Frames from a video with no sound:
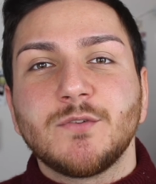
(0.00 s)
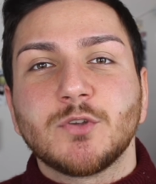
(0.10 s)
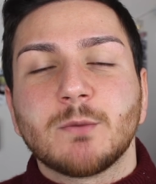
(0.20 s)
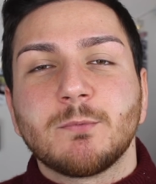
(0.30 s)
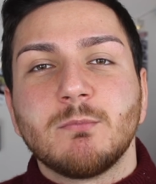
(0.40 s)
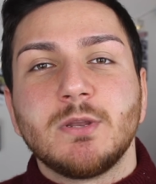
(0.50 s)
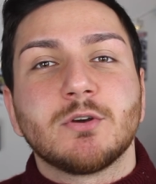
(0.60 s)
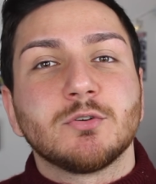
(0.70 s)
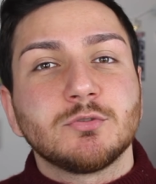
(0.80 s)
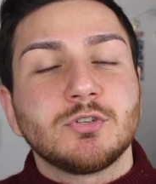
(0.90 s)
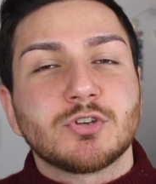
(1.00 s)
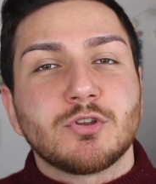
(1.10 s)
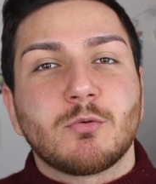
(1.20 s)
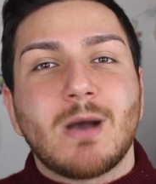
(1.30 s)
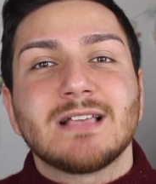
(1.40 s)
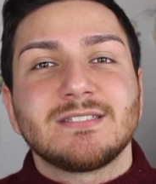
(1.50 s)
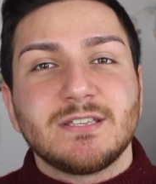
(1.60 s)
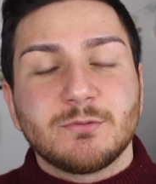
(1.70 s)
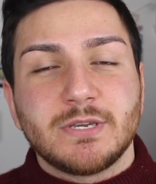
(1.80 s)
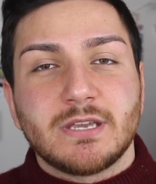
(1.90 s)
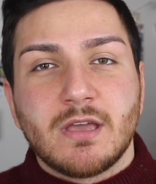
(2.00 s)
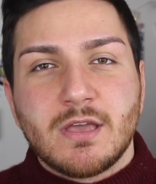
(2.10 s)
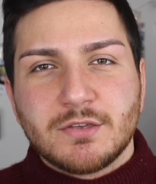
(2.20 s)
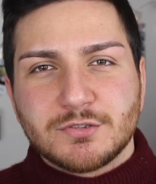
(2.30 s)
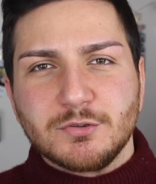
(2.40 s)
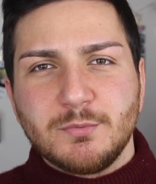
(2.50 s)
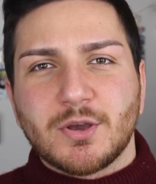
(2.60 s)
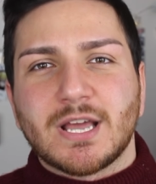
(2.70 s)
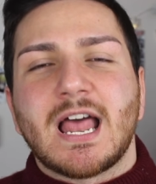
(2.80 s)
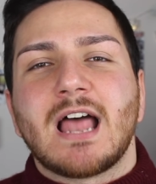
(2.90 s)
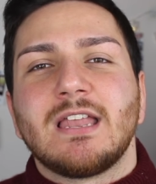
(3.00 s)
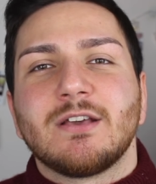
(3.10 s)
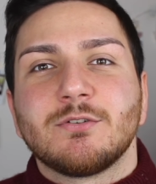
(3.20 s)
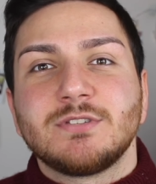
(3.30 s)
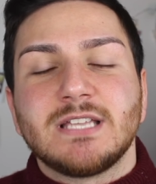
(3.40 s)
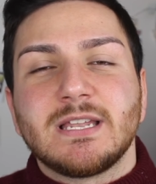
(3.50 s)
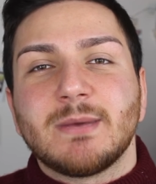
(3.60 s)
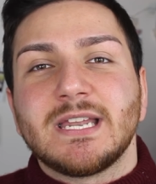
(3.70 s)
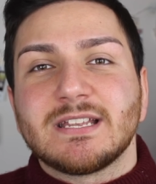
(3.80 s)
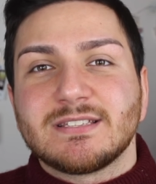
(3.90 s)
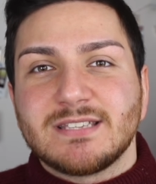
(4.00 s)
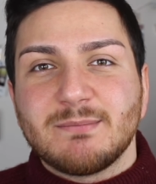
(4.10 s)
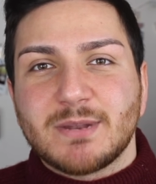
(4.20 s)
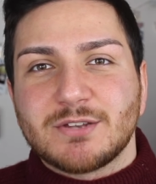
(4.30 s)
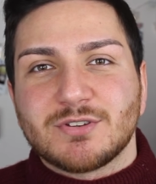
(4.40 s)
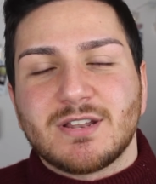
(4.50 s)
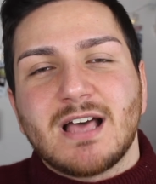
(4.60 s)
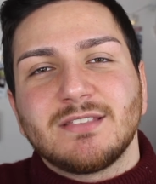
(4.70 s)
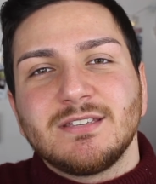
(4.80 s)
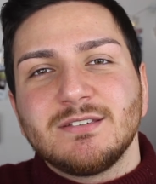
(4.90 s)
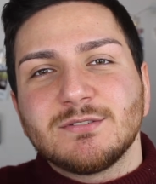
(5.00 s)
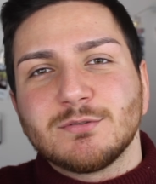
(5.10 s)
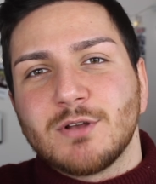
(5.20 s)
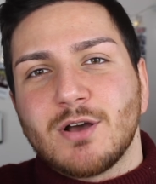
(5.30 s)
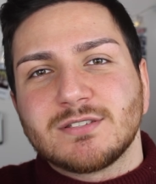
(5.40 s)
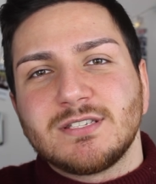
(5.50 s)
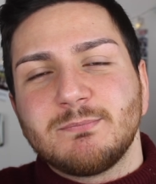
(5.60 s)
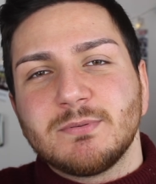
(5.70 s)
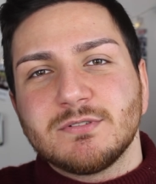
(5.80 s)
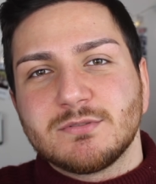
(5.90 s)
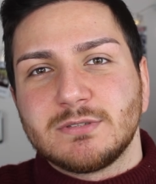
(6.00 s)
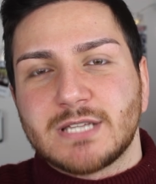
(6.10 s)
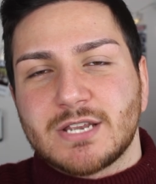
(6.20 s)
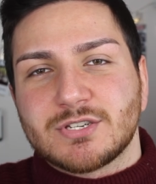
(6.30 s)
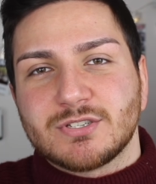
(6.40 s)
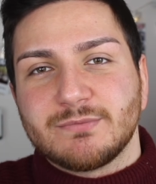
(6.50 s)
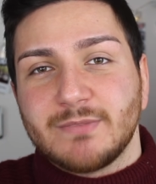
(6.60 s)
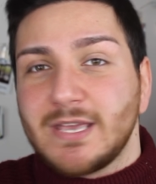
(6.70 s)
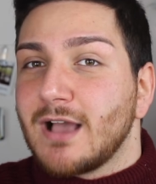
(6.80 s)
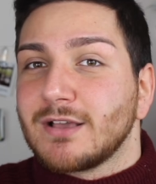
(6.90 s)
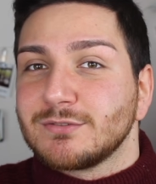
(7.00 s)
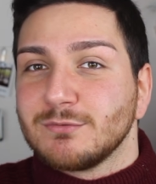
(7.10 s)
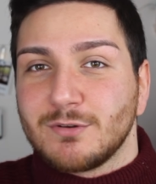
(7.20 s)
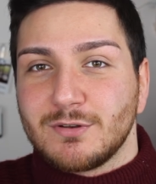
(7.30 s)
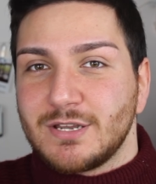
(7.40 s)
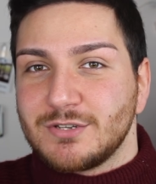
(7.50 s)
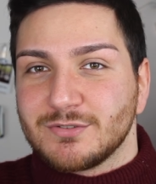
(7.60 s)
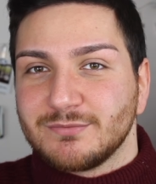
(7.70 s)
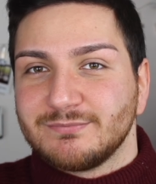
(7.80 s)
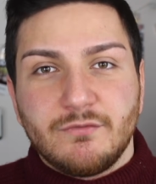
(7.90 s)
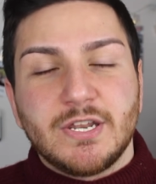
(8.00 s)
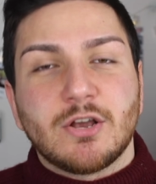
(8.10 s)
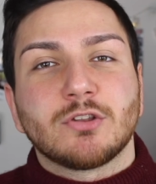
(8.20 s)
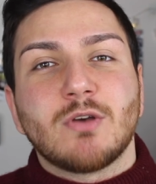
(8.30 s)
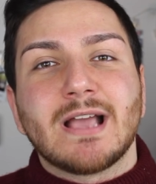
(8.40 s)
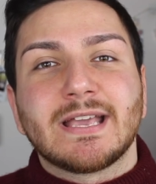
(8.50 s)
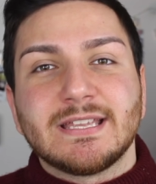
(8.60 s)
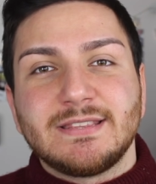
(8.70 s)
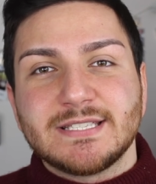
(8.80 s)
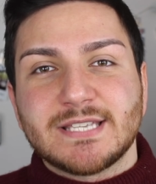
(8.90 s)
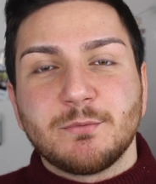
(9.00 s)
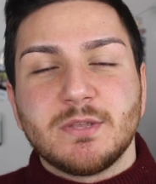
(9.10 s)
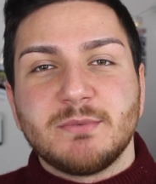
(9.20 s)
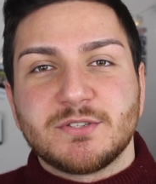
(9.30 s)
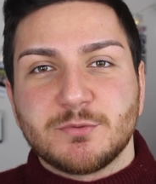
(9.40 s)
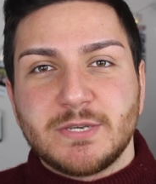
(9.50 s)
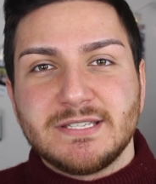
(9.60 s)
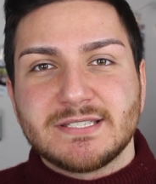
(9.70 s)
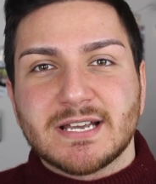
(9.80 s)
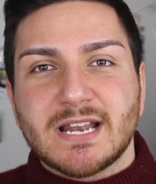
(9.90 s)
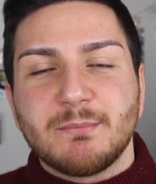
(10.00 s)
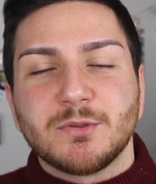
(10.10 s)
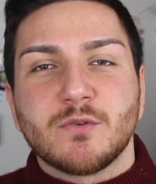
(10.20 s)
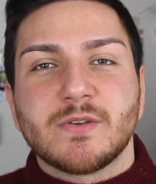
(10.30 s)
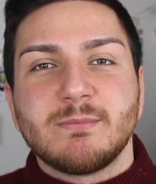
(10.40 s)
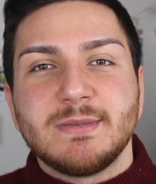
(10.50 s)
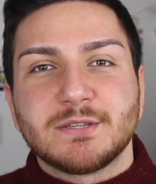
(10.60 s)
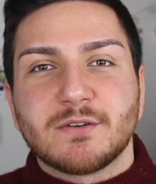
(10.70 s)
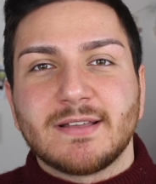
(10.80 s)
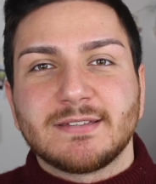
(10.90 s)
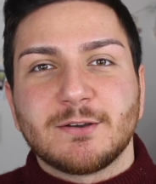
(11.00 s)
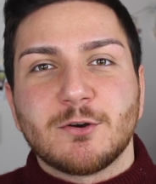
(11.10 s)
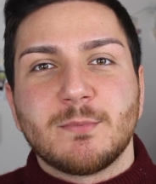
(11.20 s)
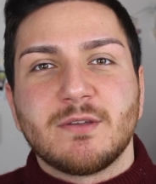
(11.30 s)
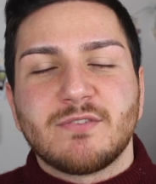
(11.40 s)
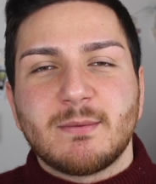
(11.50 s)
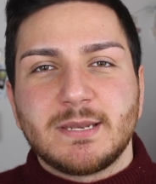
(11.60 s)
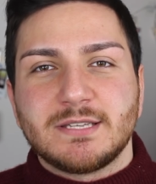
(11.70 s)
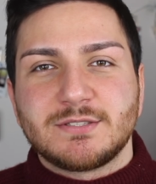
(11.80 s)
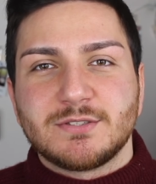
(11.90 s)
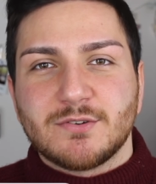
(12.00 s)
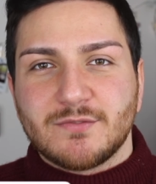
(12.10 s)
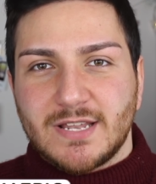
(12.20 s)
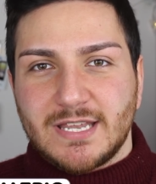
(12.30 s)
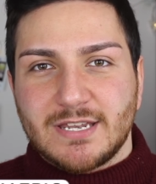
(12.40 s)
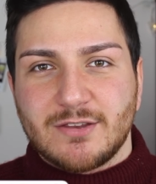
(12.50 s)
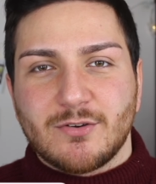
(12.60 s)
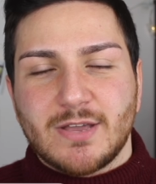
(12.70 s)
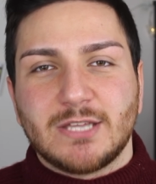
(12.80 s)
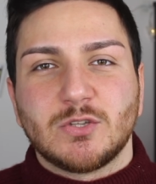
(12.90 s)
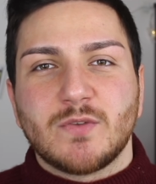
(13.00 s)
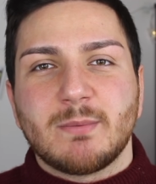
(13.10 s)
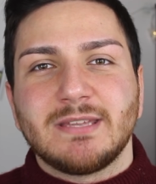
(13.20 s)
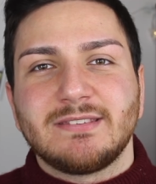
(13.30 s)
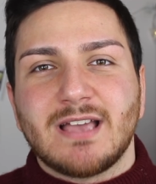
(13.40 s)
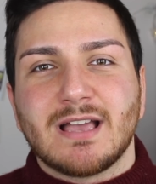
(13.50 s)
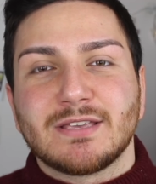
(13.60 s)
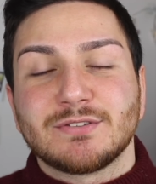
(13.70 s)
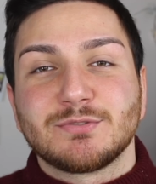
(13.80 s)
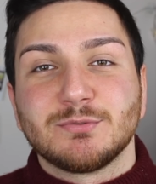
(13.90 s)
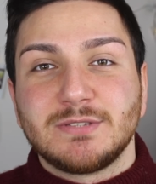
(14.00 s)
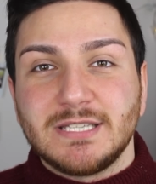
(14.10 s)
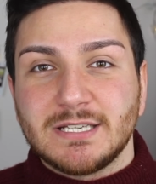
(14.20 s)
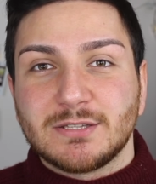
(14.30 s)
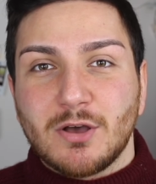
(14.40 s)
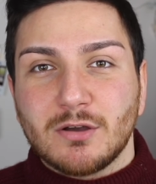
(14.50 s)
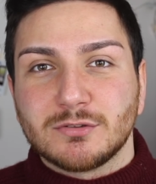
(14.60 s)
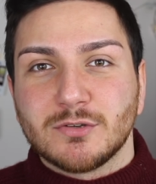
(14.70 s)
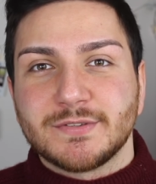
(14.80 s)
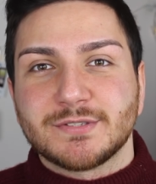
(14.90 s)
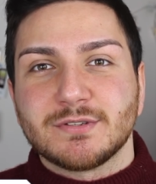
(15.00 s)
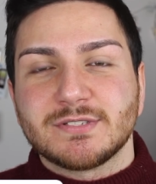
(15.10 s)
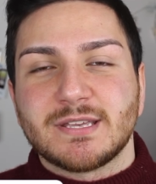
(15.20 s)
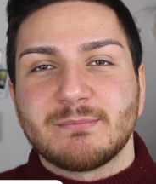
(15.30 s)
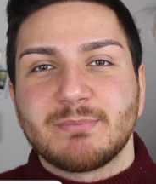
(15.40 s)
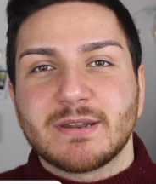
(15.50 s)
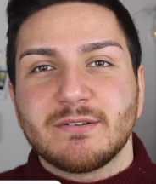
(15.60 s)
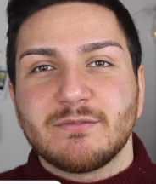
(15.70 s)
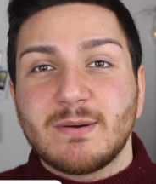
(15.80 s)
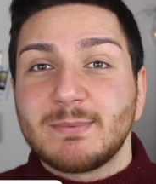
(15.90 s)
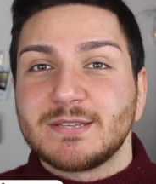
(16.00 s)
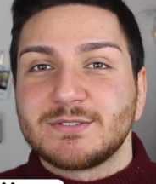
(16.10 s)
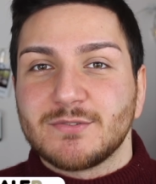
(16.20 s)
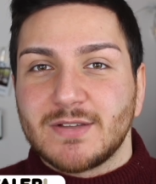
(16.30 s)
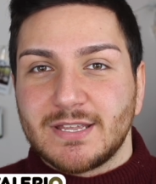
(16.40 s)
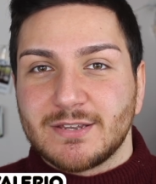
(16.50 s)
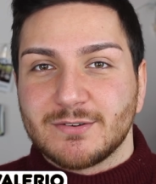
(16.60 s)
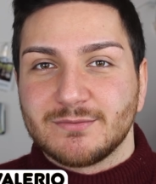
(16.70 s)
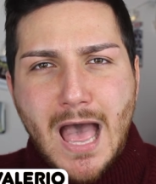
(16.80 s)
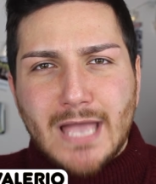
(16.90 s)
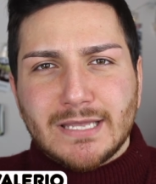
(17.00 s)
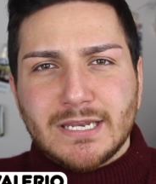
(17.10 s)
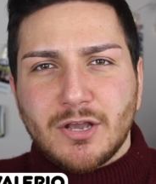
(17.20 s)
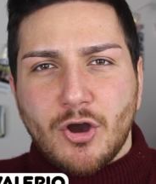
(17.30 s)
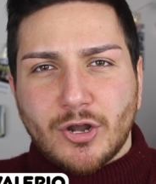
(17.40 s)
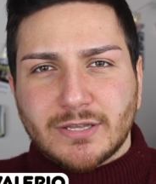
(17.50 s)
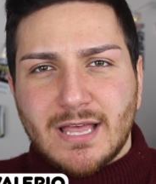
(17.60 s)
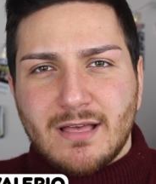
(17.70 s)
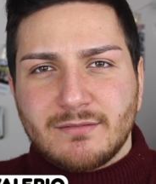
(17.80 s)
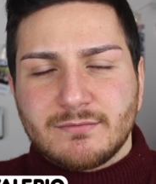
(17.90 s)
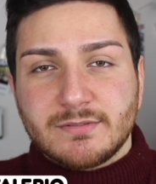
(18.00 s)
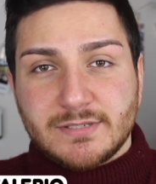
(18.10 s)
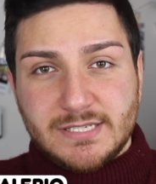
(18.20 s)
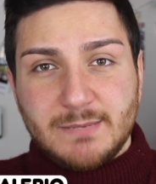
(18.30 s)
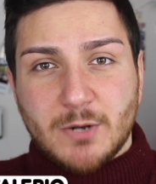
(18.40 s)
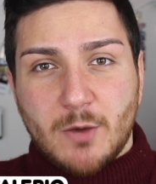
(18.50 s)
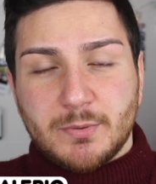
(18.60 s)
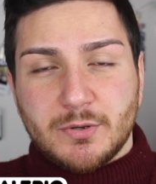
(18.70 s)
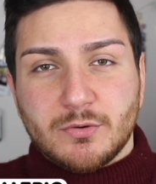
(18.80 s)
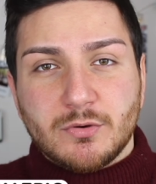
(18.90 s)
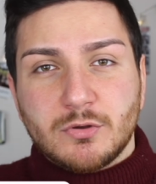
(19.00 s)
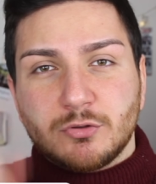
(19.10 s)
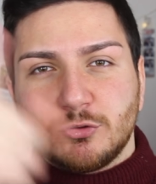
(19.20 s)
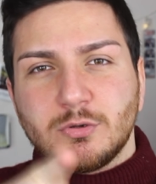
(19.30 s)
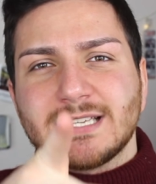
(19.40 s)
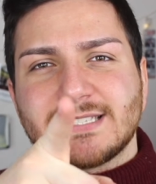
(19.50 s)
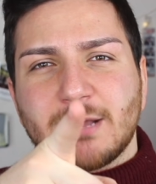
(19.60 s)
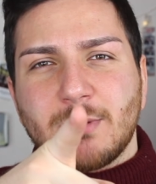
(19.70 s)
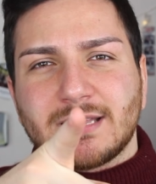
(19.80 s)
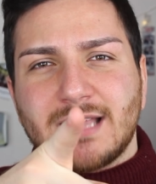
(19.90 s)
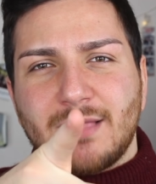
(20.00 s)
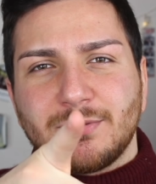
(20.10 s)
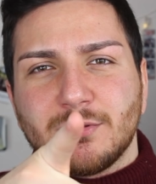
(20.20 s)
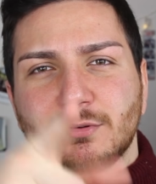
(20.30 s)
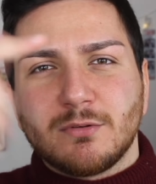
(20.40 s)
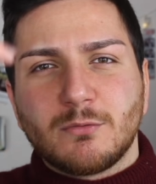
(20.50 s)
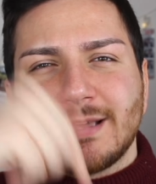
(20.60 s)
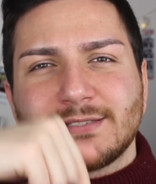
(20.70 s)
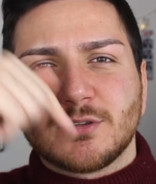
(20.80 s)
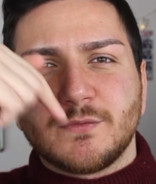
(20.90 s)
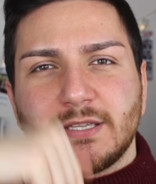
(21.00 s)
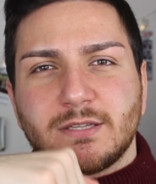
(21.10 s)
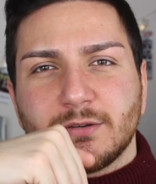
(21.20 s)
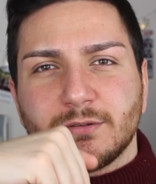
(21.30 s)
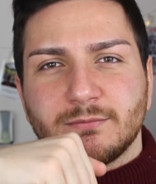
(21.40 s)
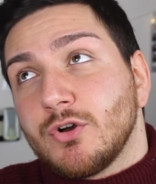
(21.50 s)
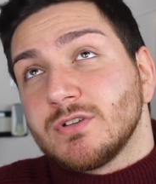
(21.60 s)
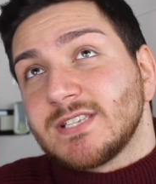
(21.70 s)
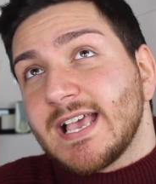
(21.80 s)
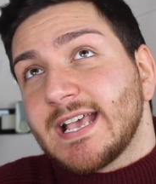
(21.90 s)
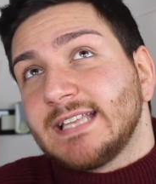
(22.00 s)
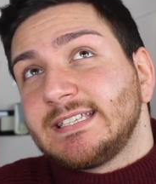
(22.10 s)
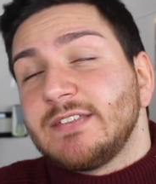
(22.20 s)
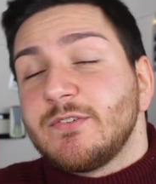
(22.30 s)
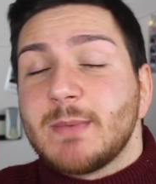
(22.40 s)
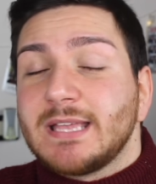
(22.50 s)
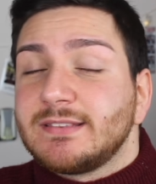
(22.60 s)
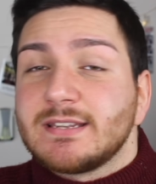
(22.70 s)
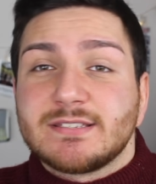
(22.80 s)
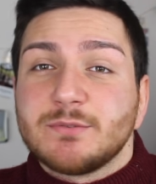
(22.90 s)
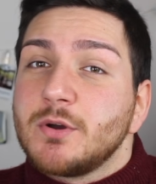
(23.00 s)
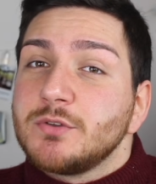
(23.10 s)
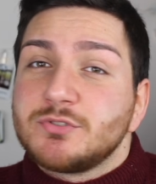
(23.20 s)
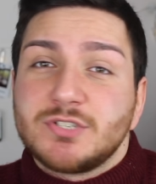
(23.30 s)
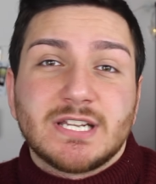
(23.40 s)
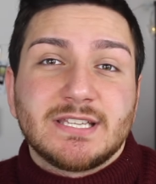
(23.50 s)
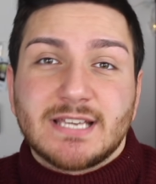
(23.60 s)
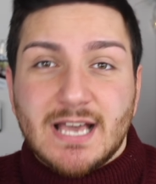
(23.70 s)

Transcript: ai video che pubblico tutti i giorni o quasi qui sul mio canale, così da rimanere sempre aggiornati sul gossip, sul trash e anche sul collegio. Vi ricordo anche di seguirmi su Instagram dove mi trovate come Fabrizio Valerio ed ovviamente anche su TikTok dove sono sempre Fabrizio Valerio. Ah e ricorda, sì proprio, tu che stai guardando questo video, cosa è che ti devi mettere se vuoi uscire di